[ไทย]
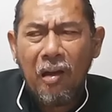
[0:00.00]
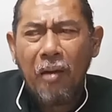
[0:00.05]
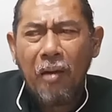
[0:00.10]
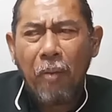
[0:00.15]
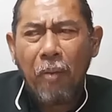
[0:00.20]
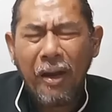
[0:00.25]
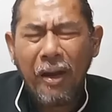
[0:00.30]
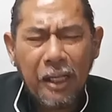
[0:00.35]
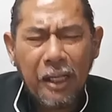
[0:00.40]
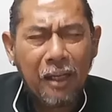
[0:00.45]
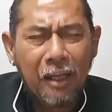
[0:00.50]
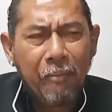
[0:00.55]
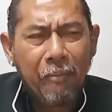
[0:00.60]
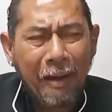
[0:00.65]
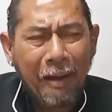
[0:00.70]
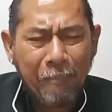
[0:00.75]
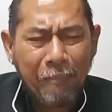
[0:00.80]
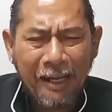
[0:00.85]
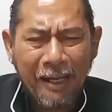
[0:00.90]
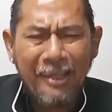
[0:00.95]
เพราะหนึ่ง
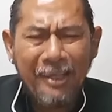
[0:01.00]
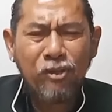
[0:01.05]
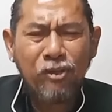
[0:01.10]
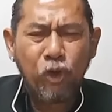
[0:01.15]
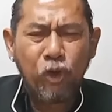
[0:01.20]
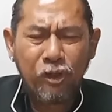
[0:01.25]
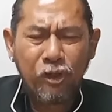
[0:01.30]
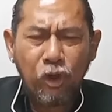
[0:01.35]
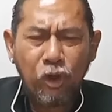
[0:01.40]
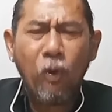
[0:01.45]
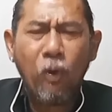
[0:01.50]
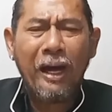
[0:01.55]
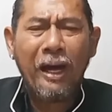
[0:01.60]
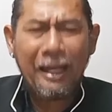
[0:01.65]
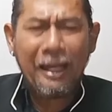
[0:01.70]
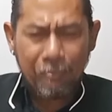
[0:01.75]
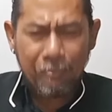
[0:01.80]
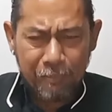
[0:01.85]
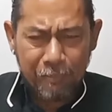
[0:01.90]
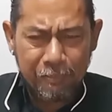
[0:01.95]
มันเป็นเรื่องส่วนตัวครับ